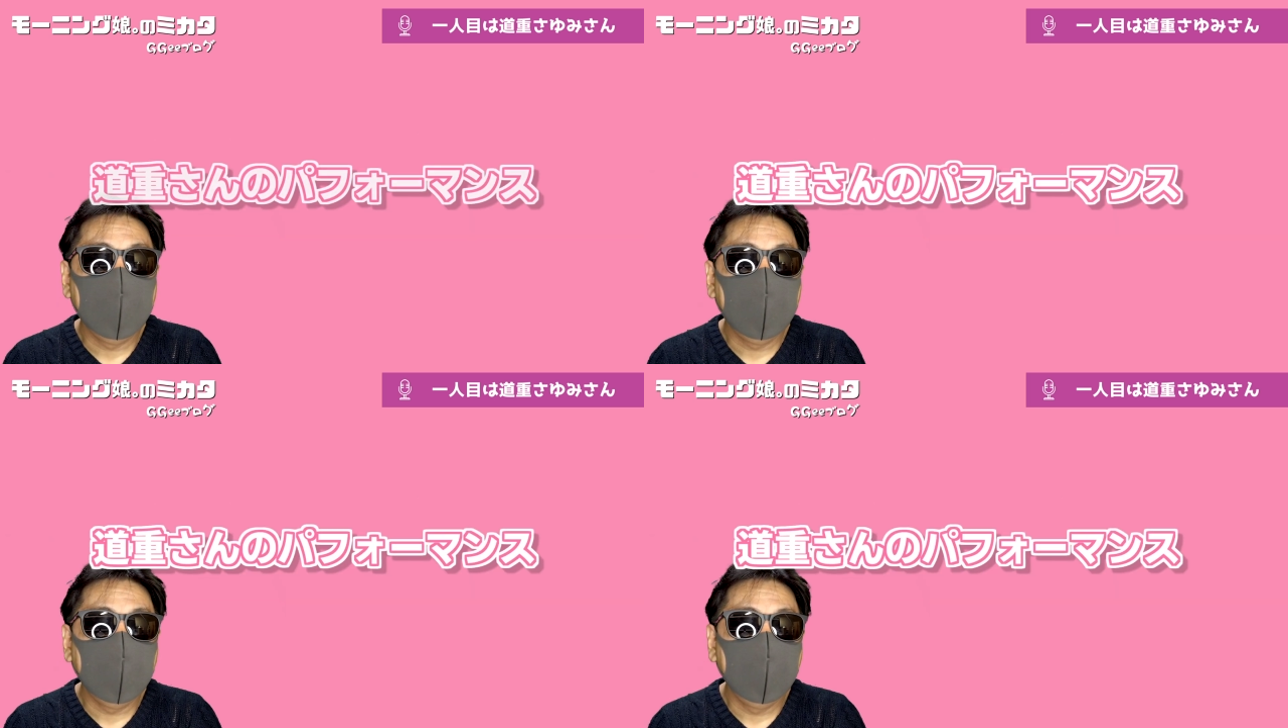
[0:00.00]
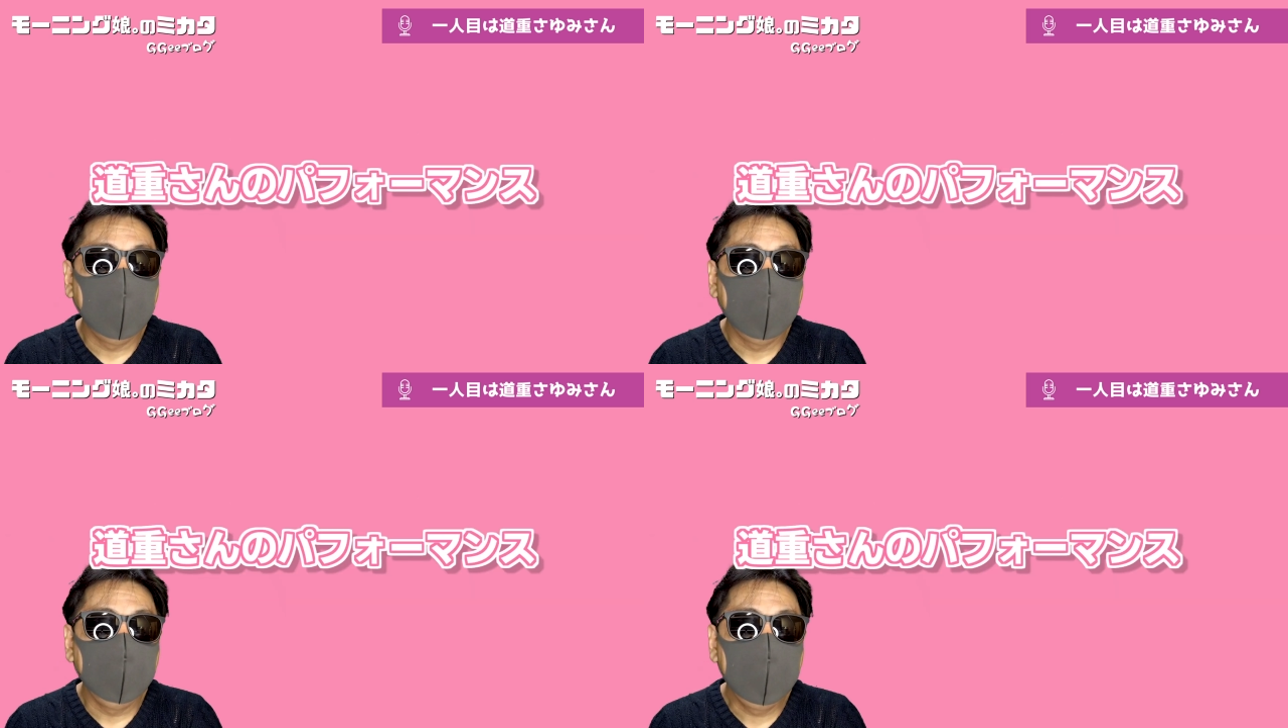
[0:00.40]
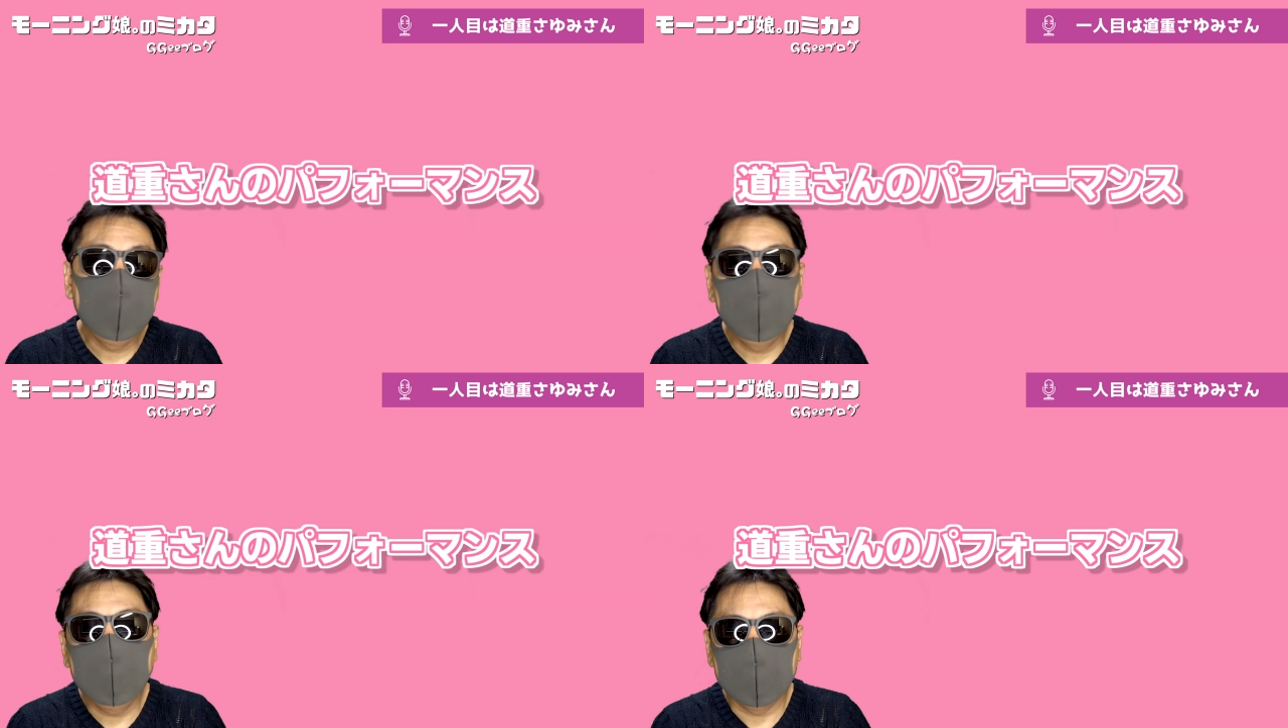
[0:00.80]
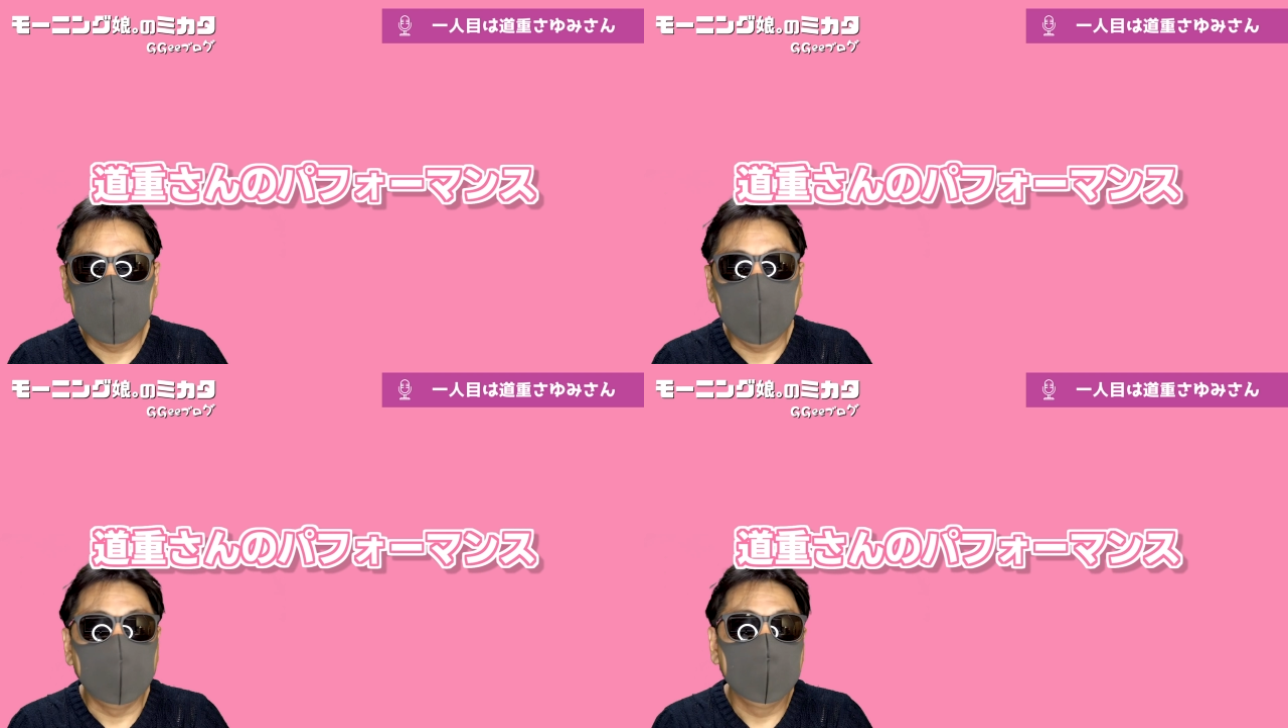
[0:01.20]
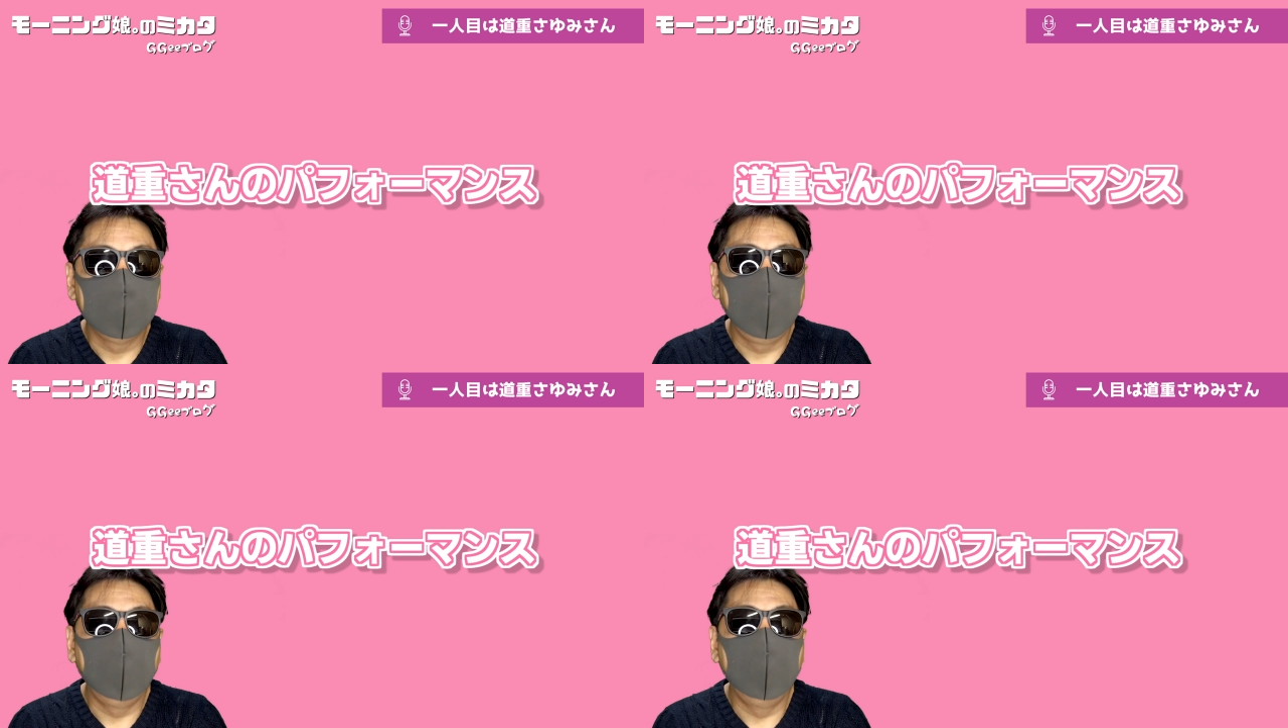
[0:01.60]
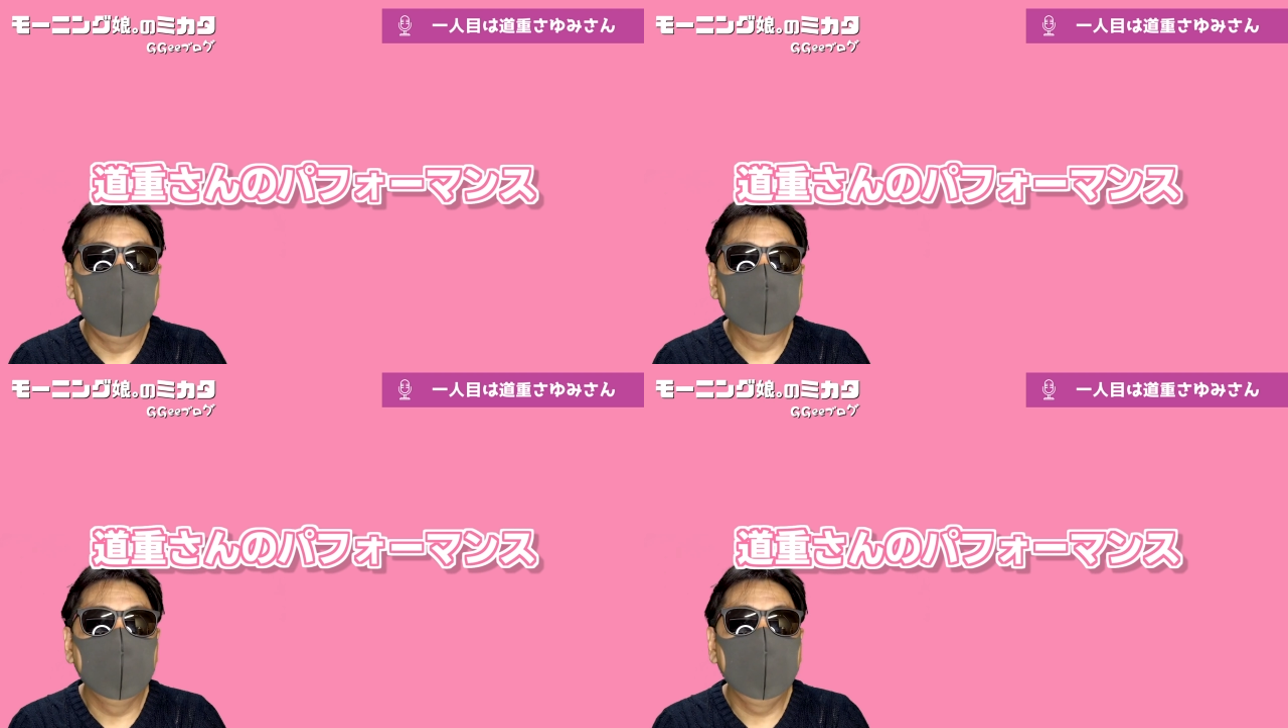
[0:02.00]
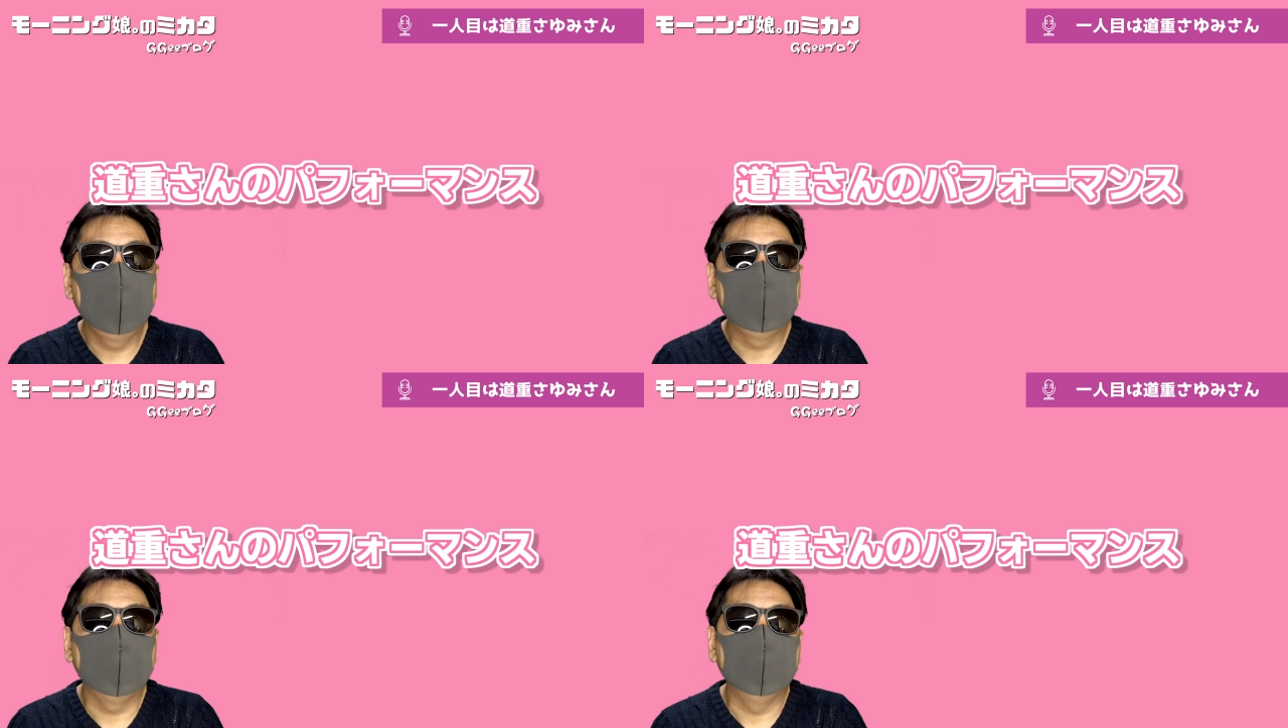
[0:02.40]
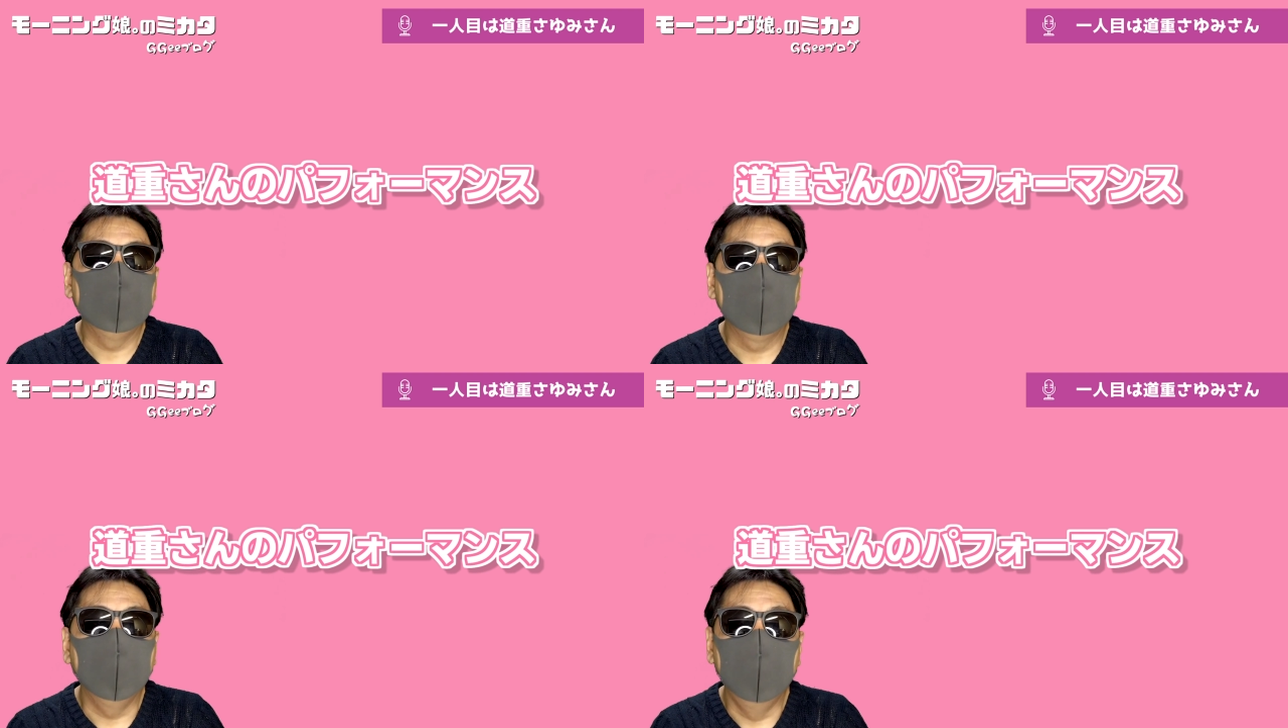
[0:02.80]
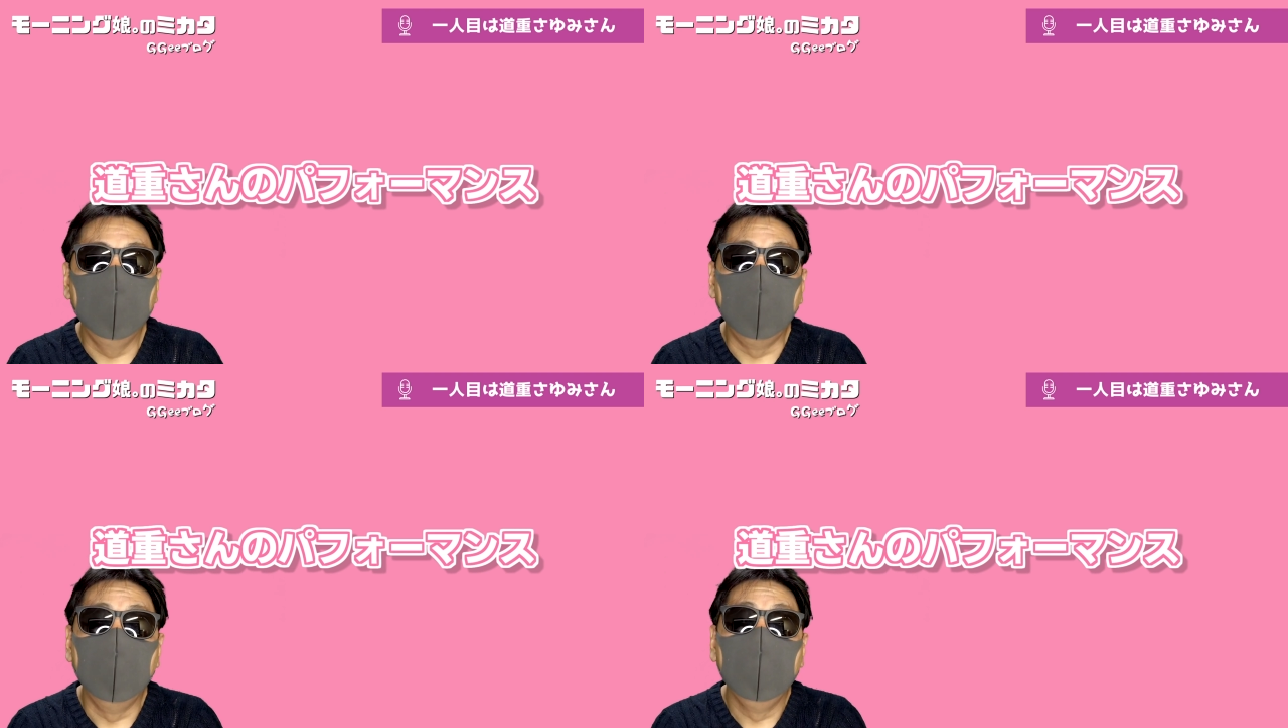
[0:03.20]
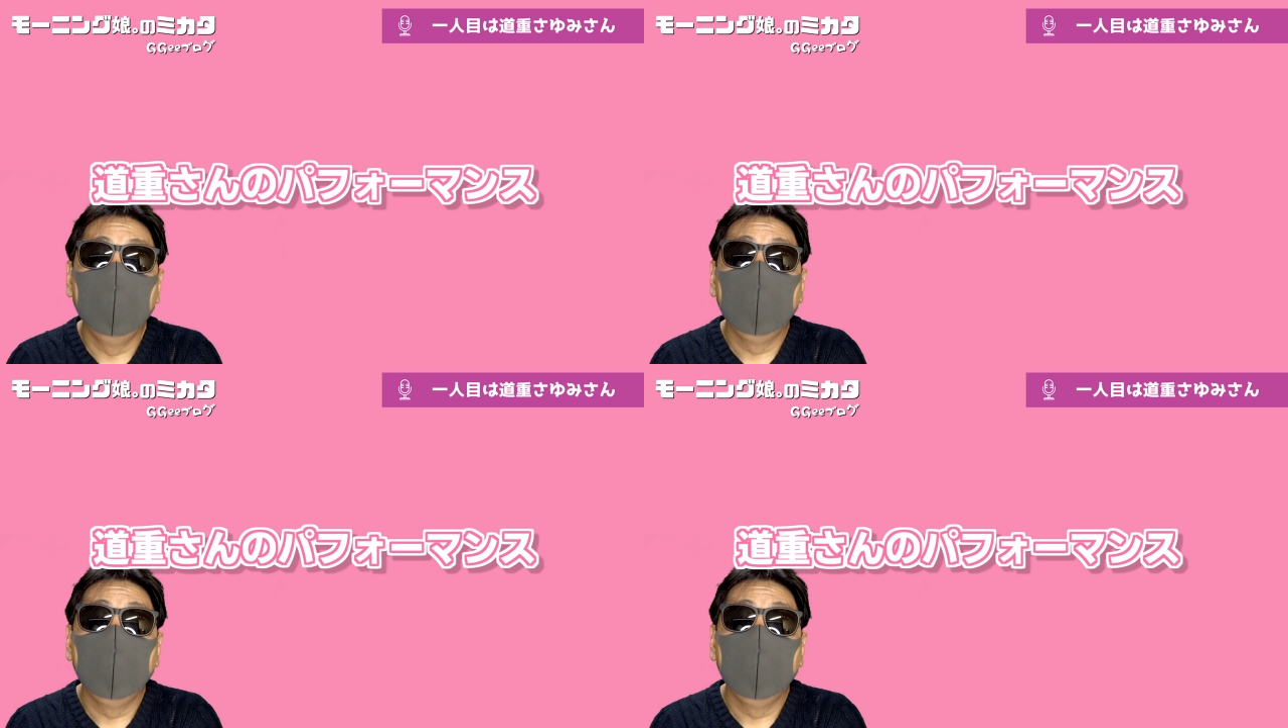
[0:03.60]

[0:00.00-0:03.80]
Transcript: えー、3つ目がですねちょっとパフォーマンスの話なんですけども